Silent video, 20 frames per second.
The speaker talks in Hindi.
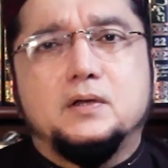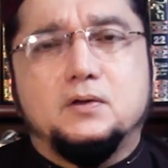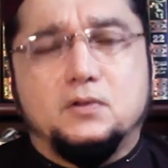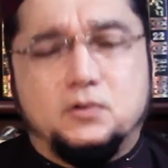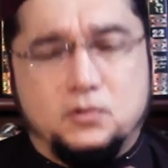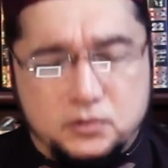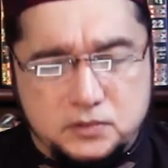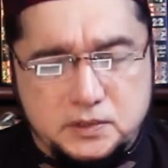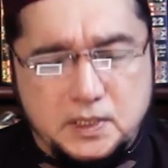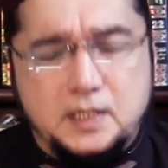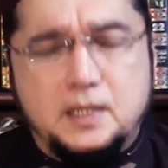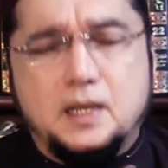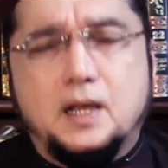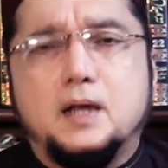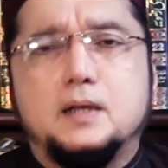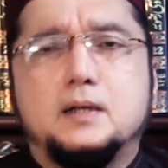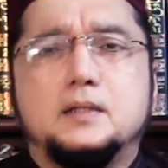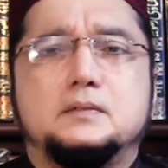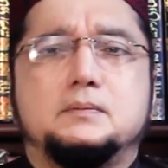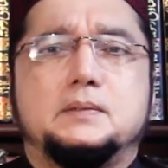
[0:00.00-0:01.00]
और रोज़े की
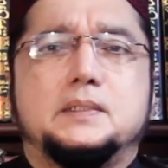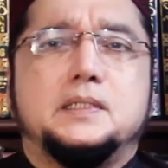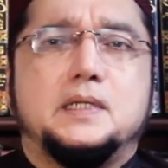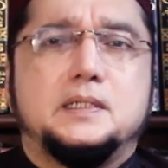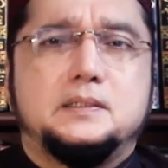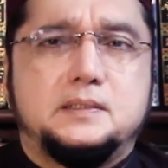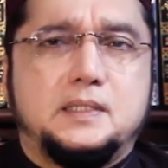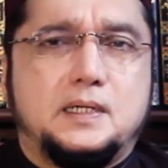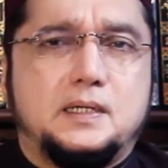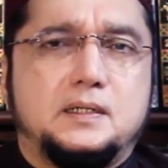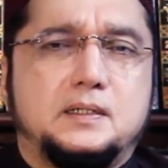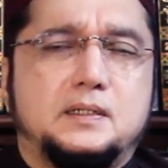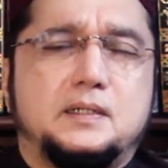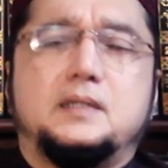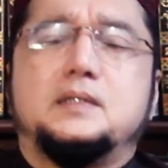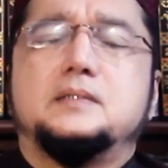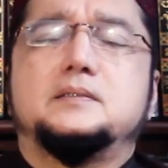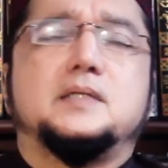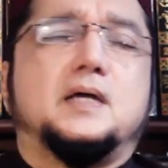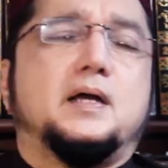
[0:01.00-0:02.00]
हालत में देखता है
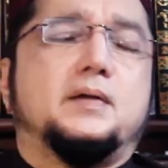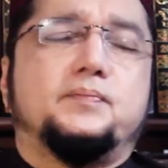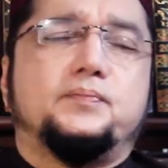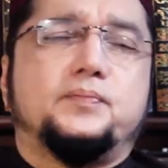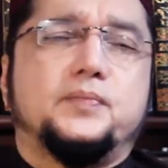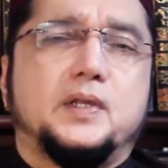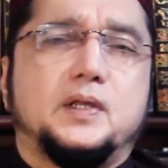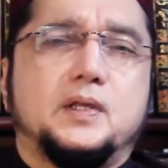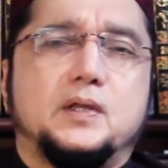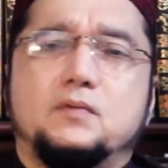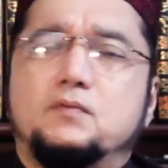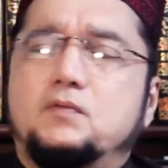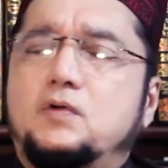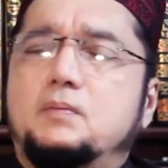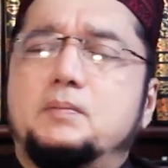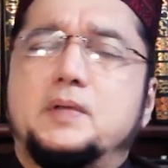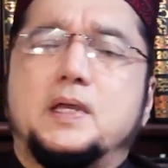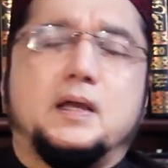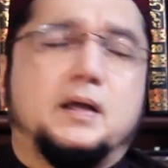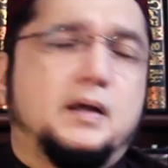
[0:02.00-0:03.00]
नहीं साहब वो
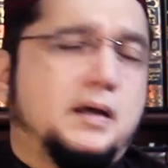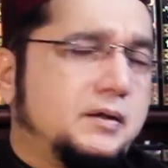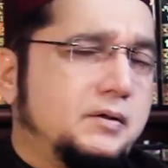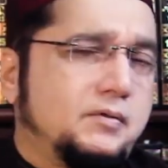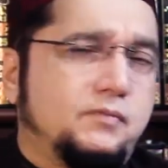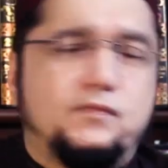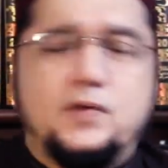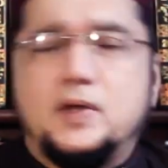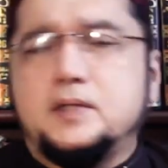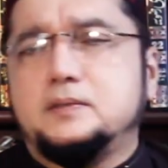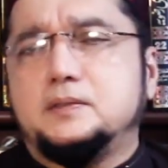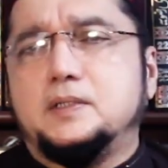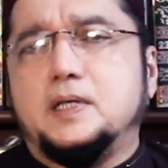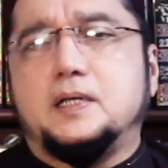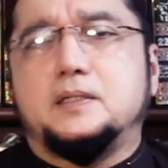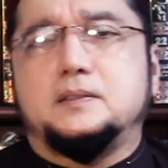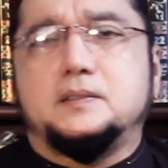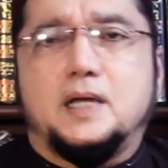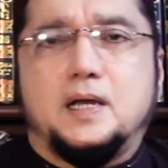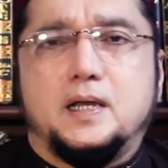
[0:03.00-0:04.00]
हमें हर वक्त
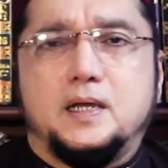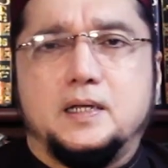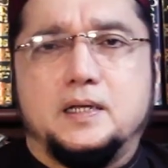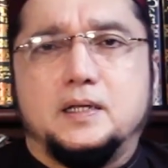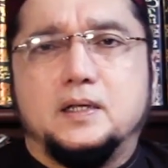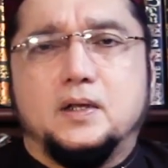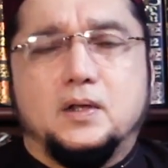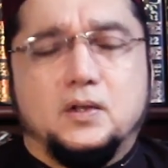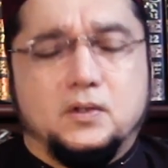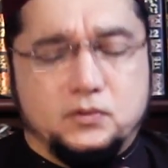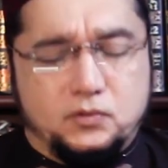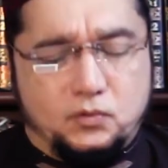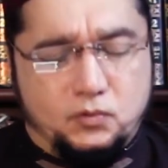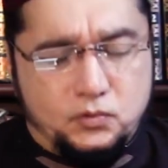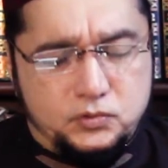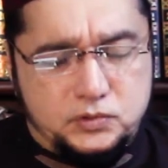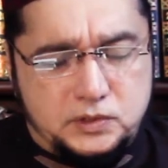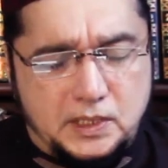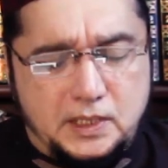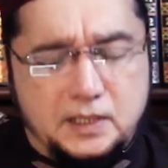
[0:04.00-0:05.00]
देखता है तो
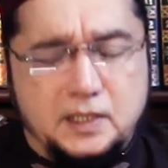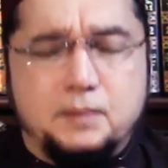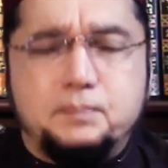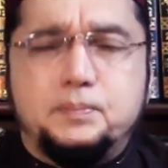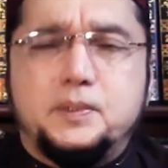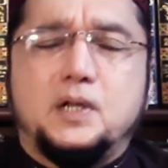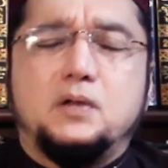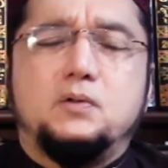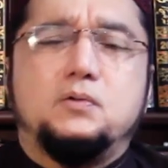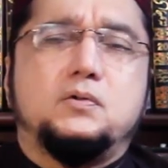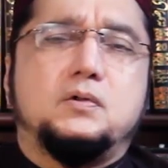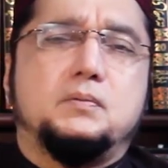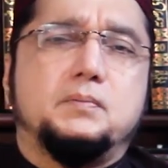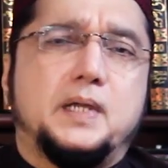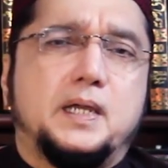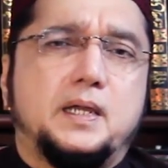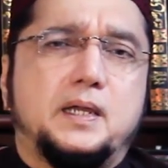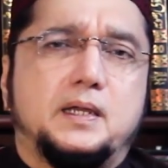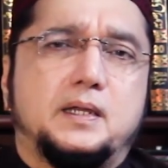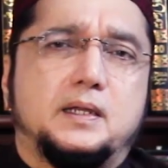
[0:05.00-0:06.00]
उसी रब का हुक्म
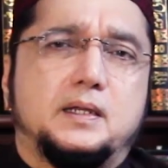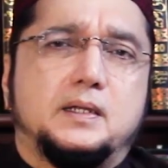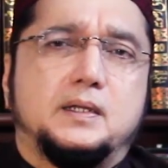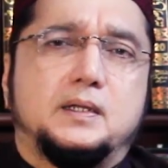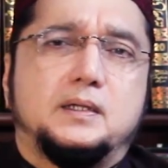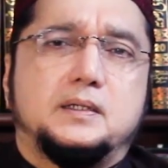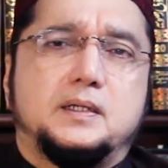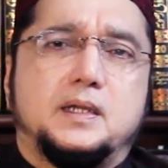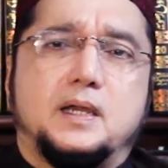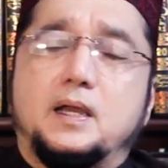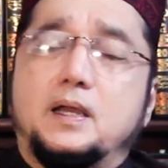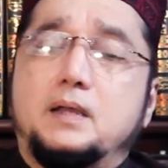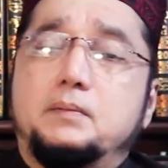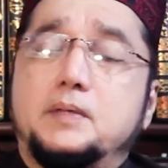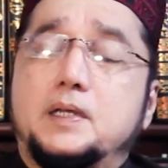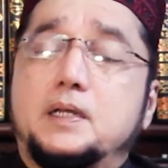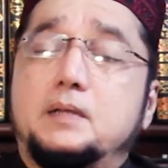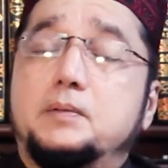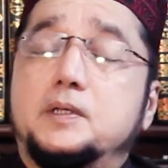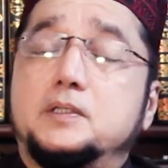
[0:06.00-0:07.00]
है कि अ
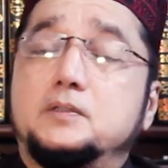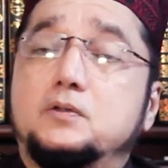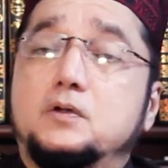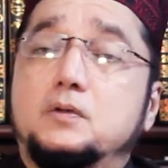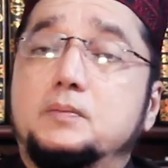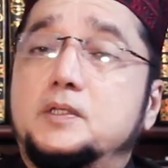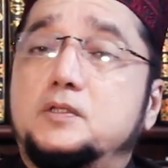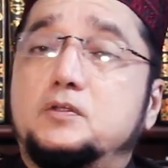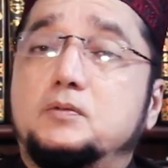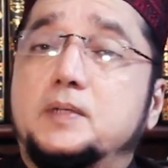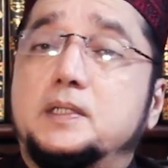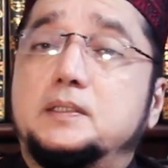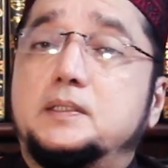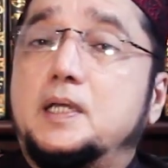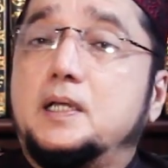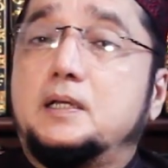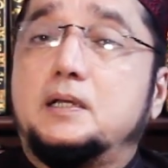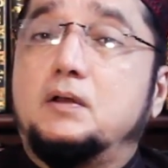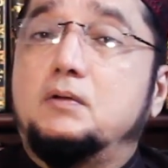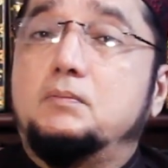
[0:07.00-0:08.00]
मेरे बंदों में तुम्हें
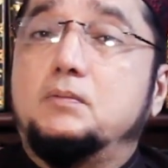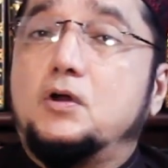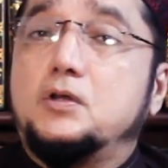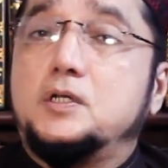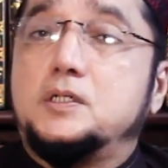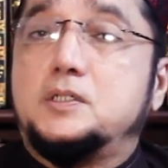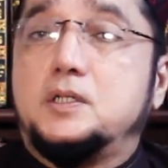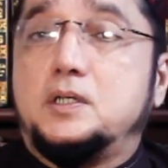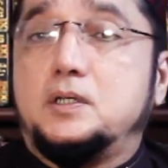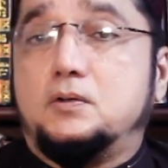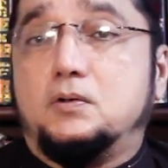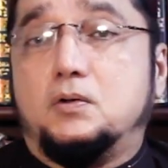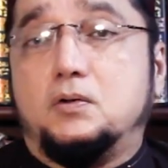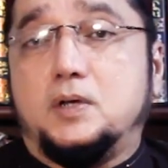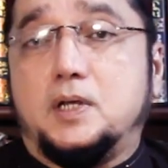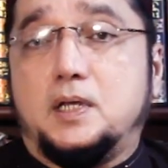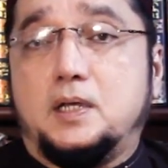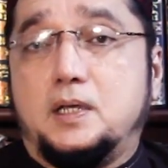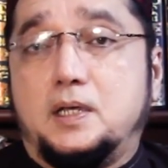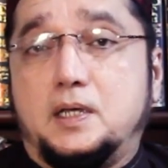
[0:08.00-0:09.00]
देख रहा हूँ मॉनिटरिंग हो
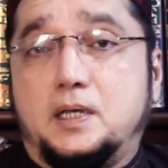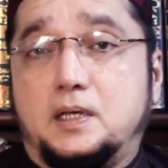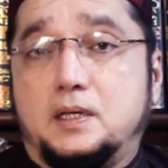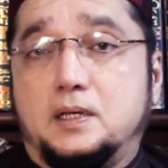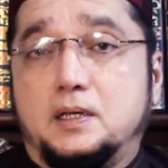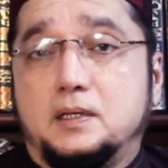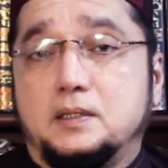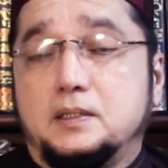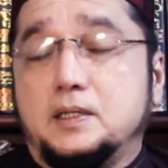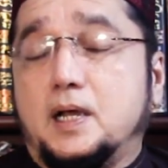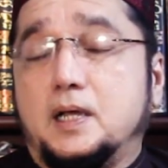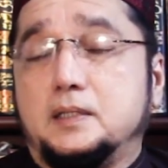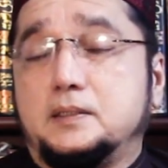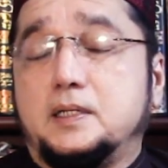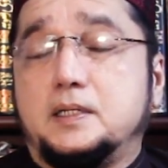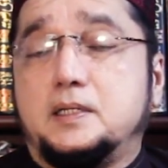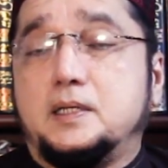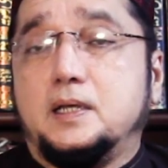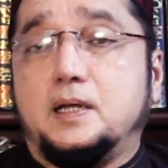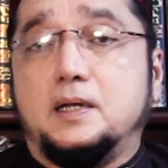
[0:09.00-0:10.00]
रही है याद
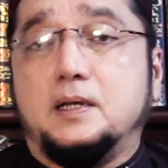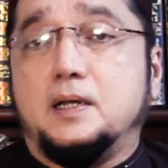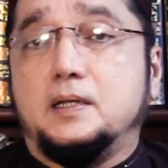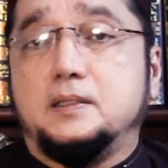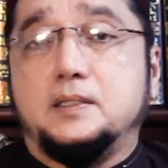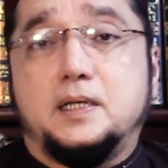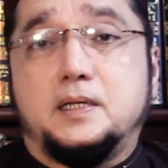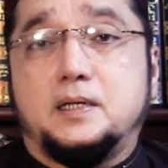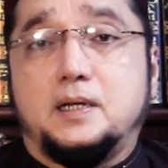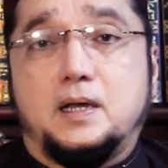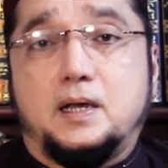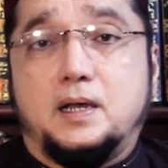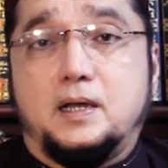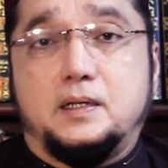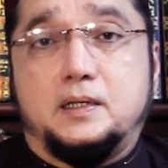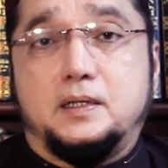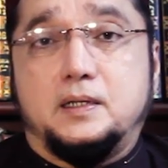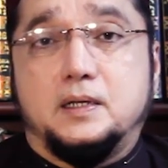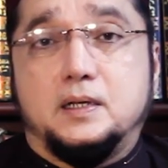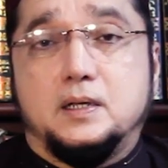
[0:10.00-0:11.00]
रखिए अल्लाह देख रहा
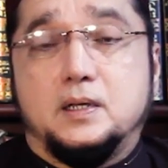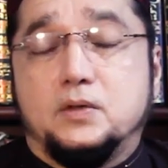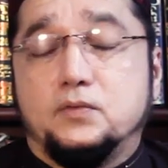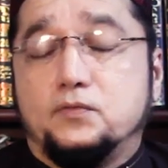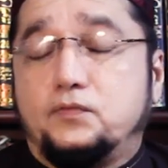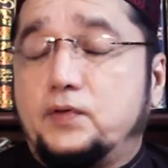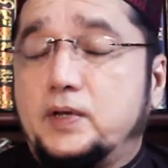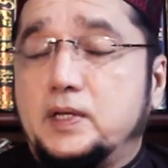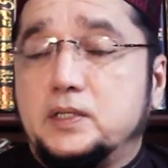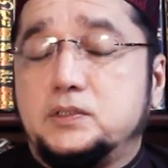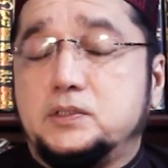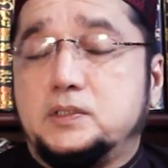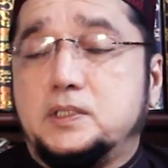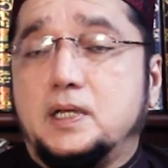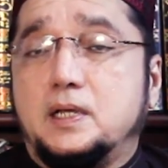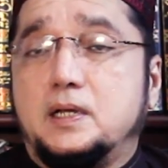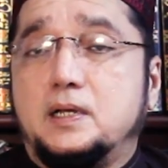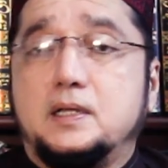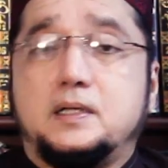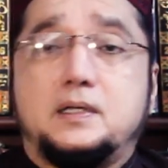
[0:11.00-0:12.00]
है
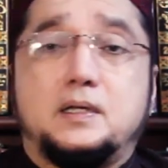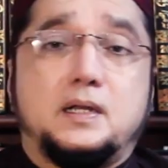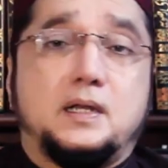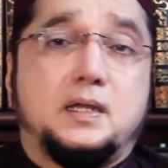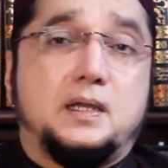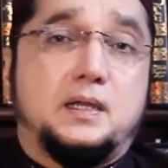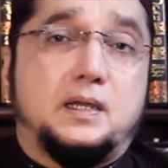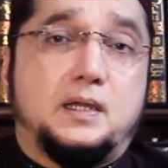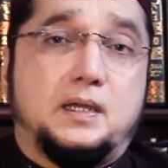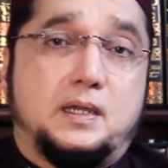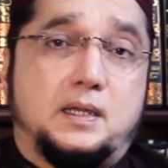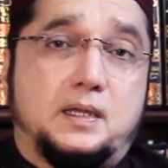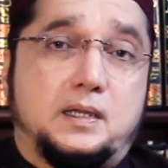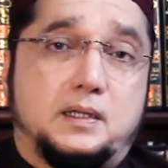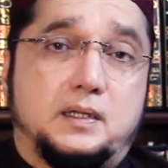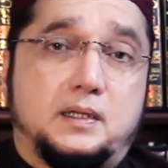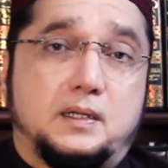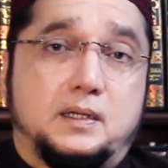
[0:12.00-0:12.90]
फरिश्ते लिख रहे हैं